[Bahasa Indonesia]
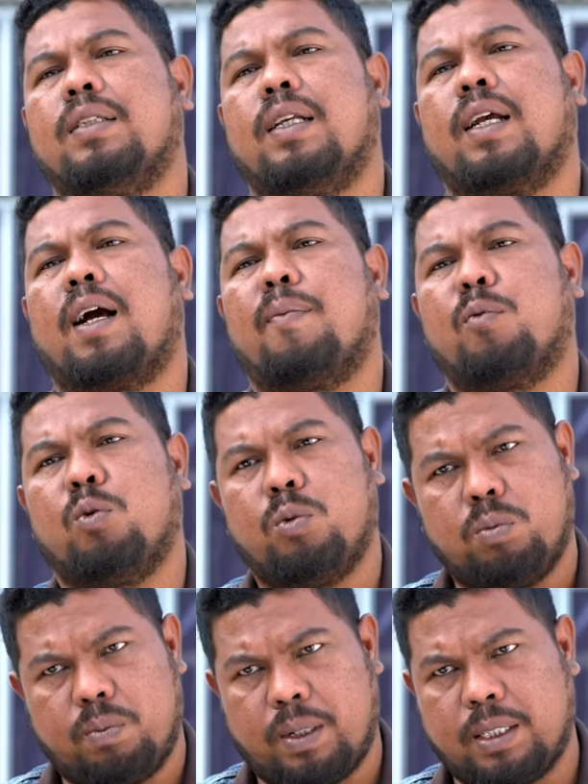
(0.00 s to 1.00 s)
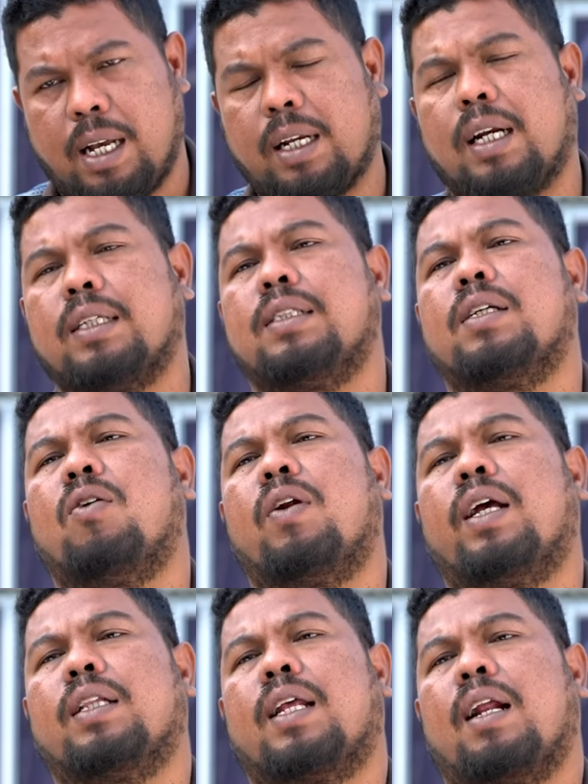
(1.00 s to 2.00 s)
istri kamu masak nasi
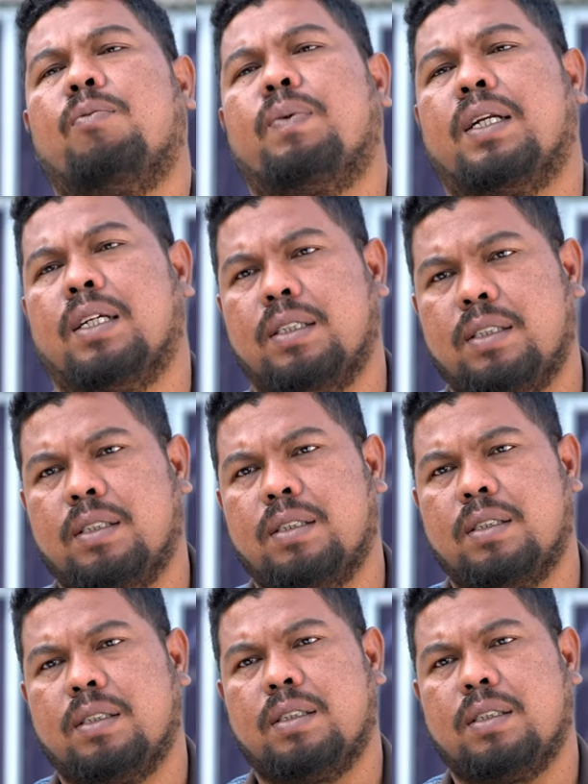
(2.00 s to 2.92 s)
goreng terlalu pedas,